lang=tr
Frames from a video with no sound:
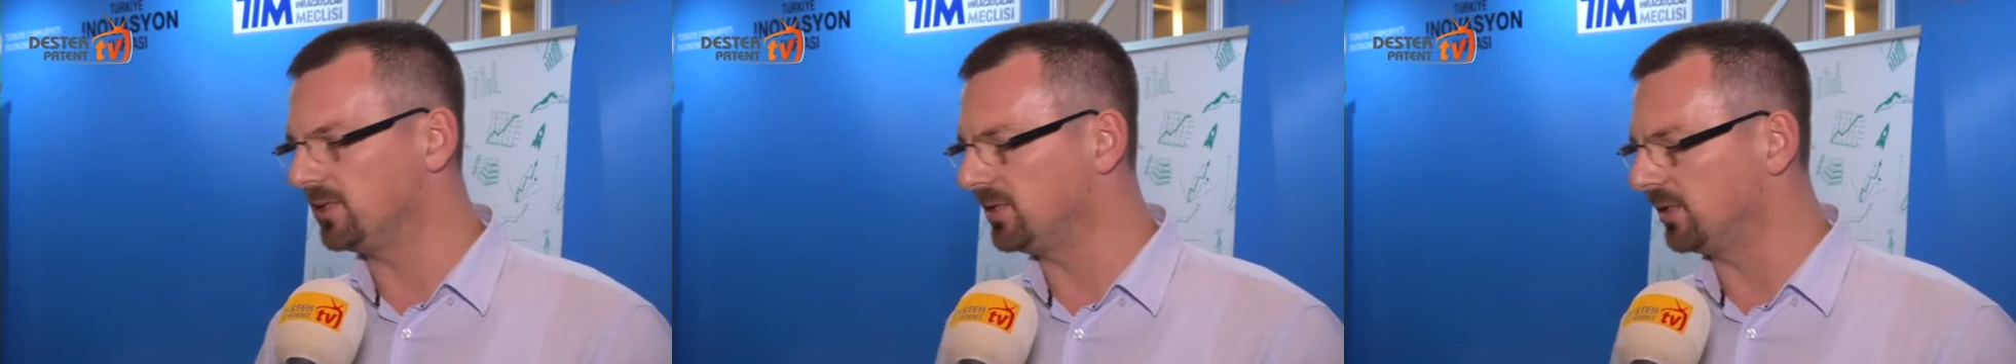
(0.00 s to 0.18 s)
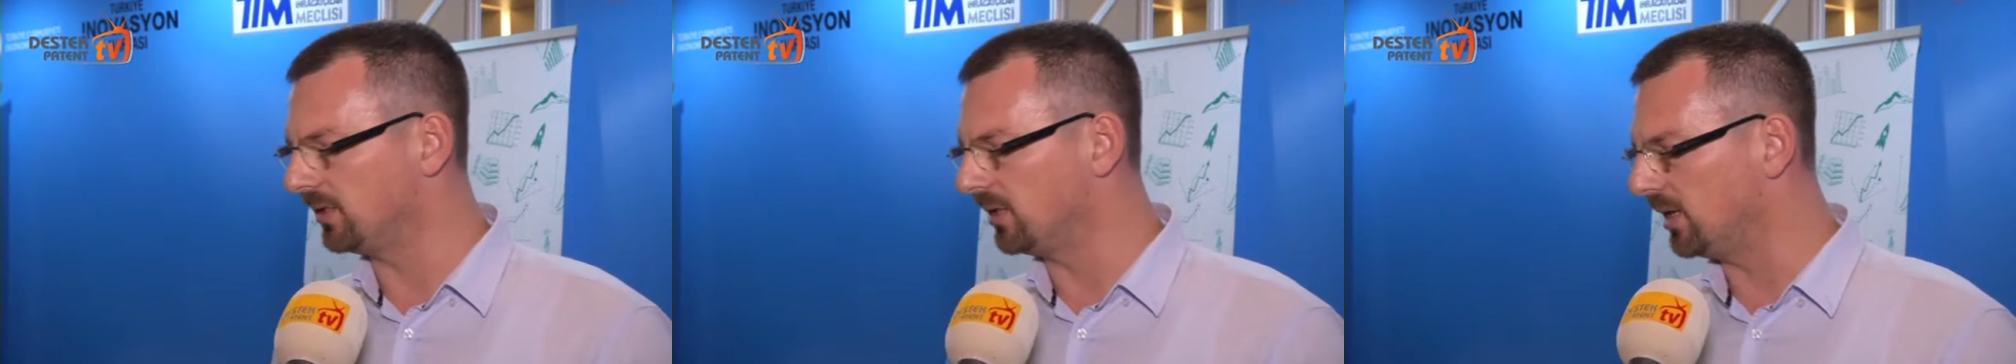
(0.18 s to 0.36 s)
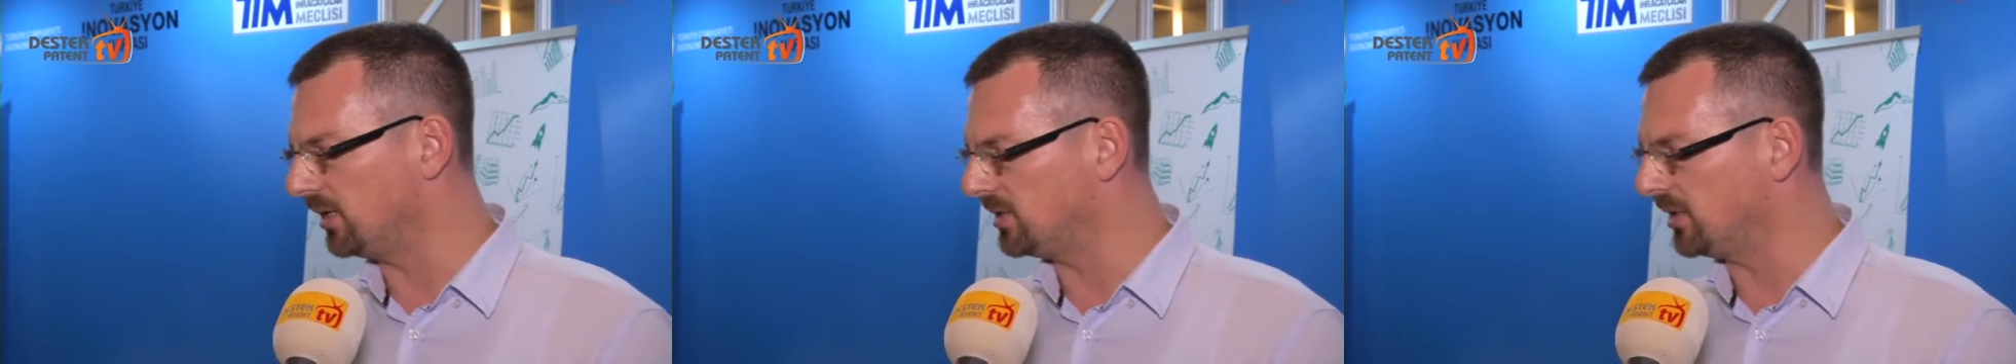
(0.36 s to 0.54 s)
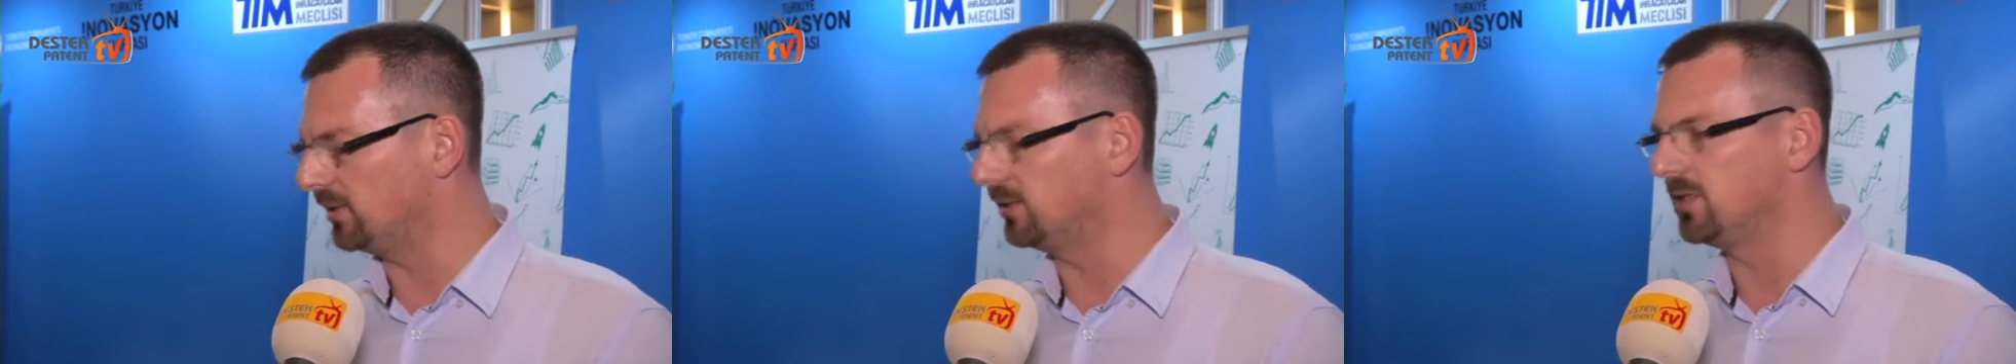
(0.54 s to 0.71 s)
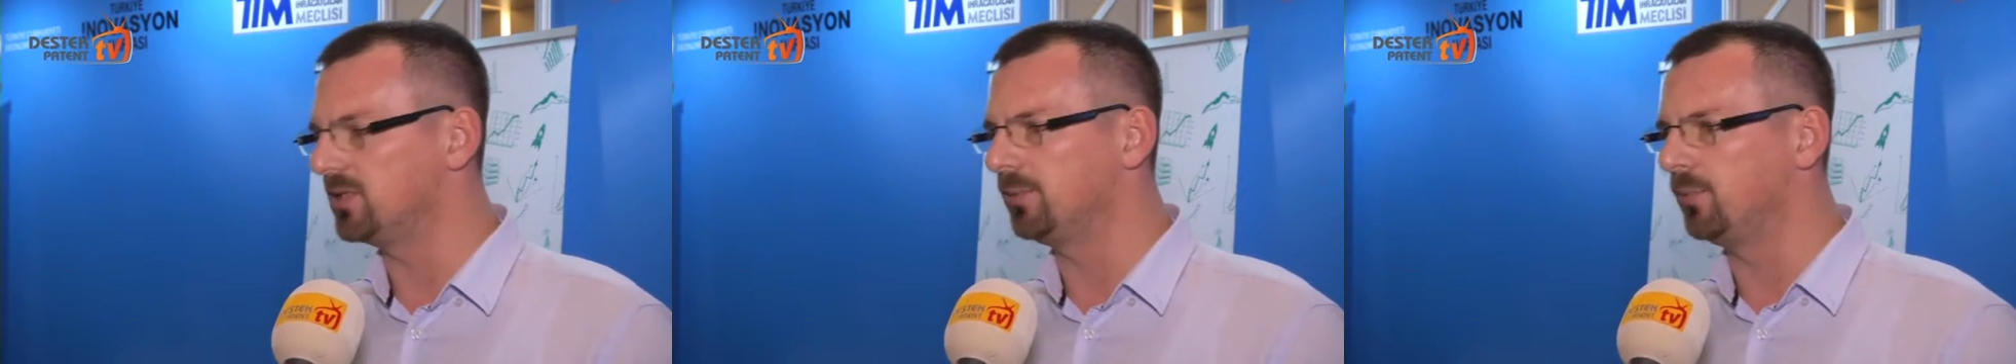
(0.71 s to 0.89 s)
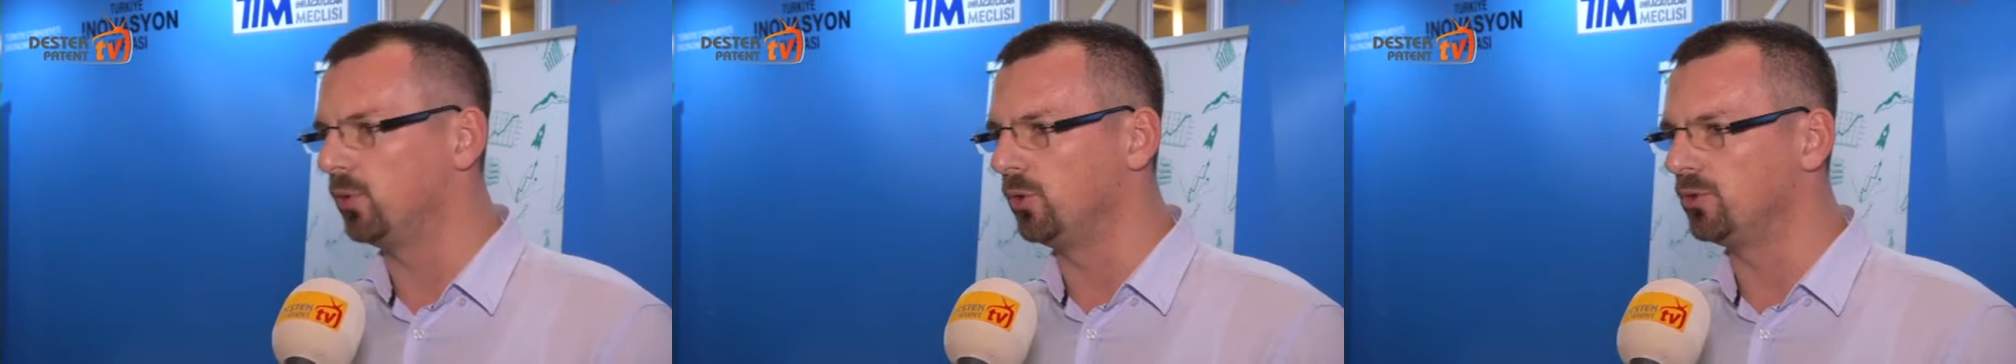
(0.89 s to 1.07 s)
İstiklal
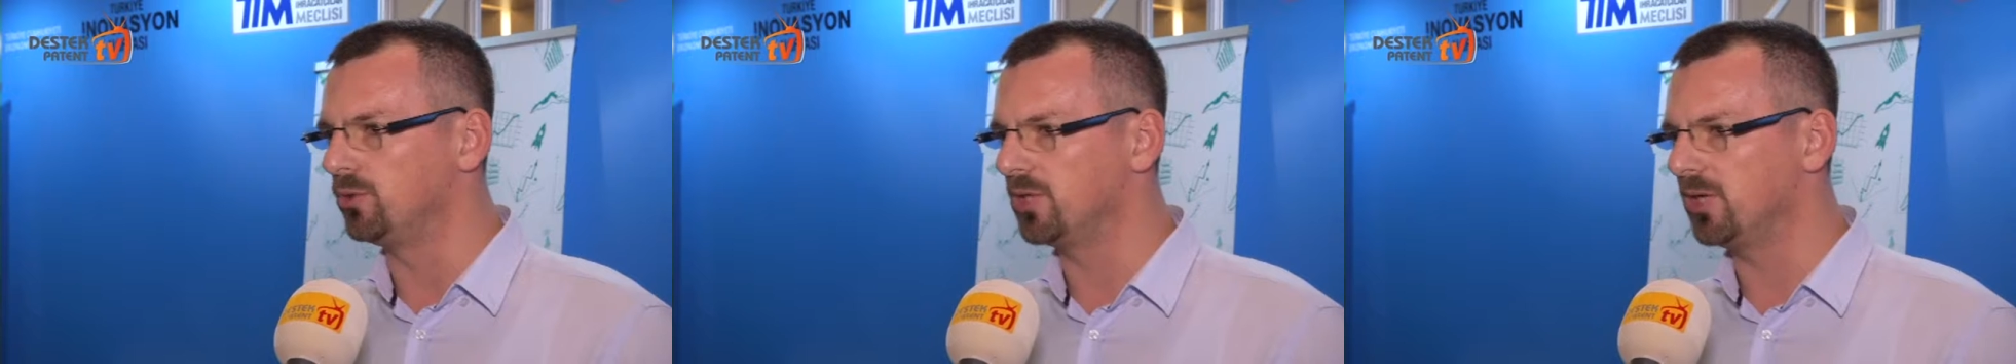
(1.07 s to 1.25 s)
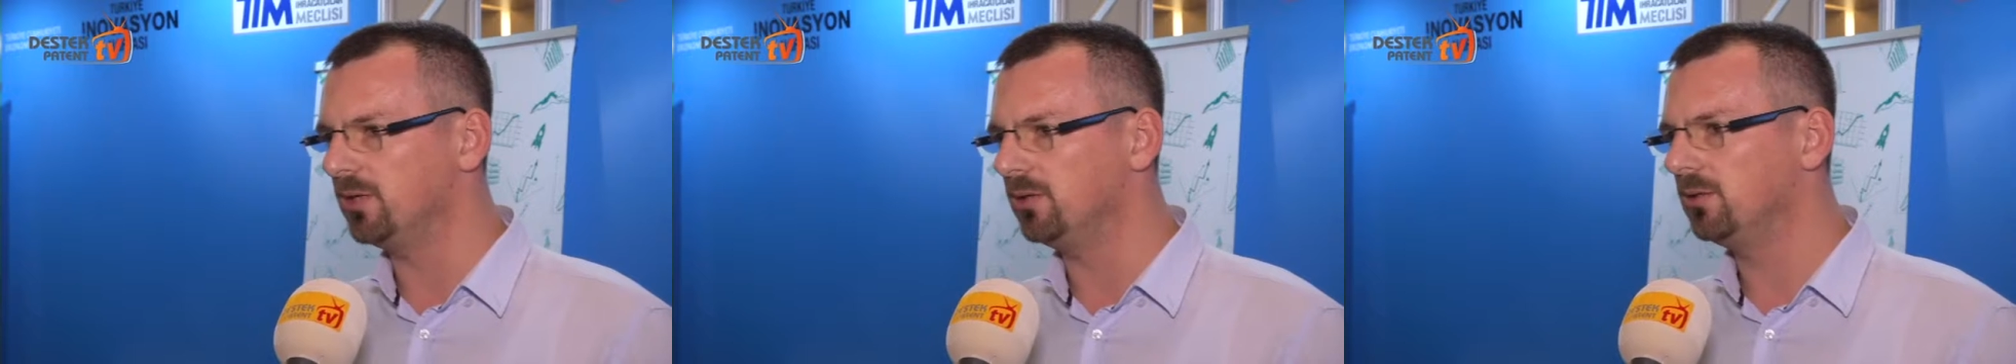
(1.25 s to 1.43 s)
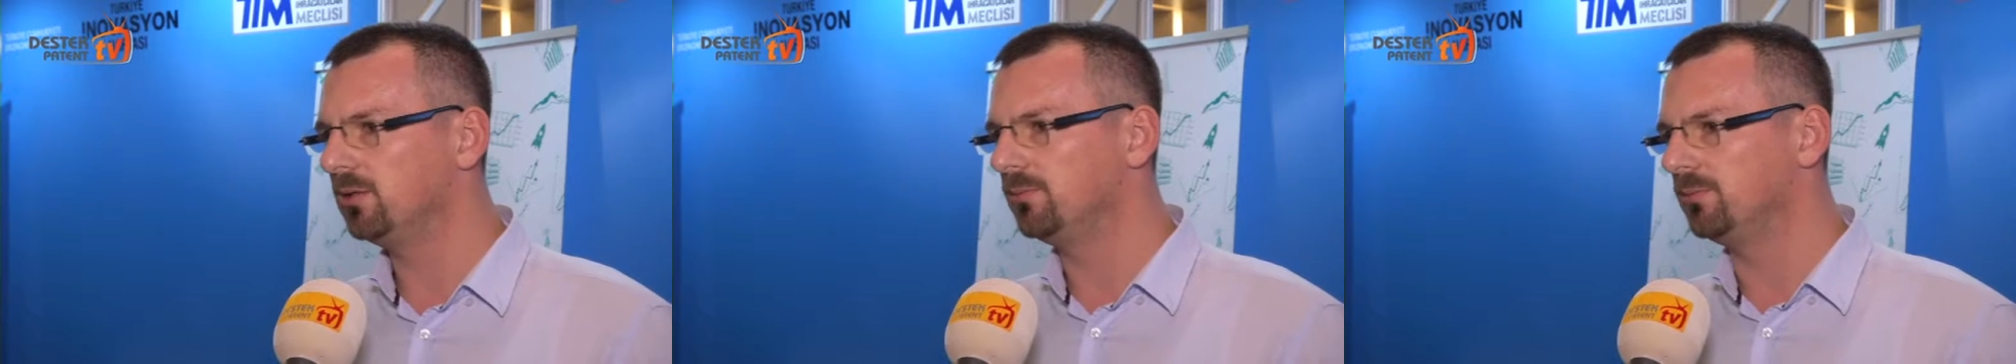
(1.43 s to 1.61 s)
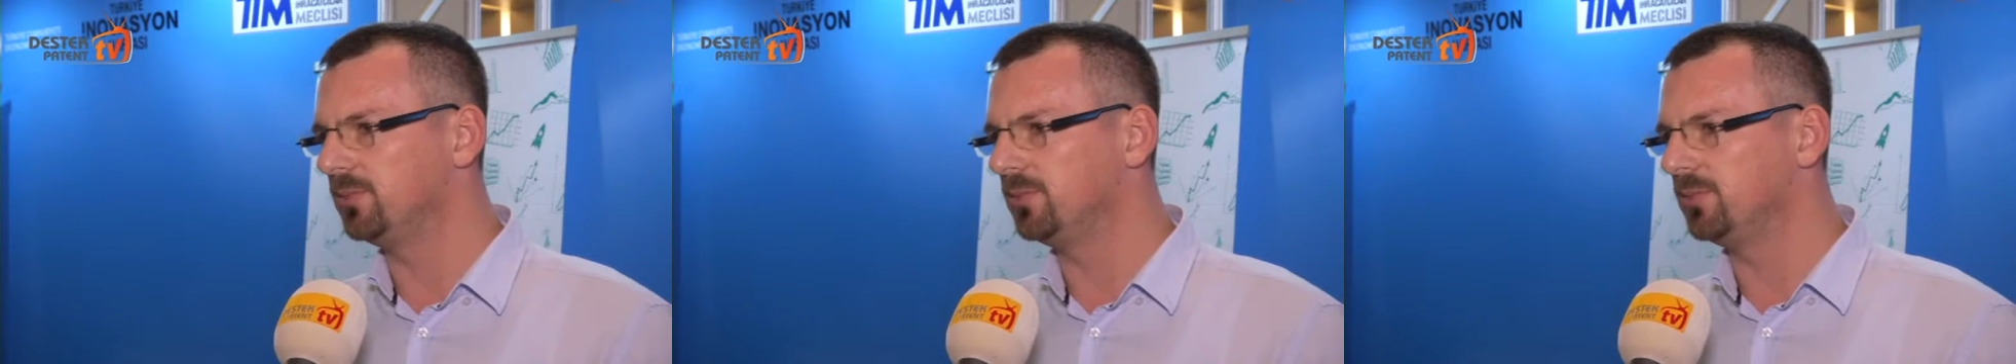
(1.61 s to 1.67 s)
Caddesi boyunca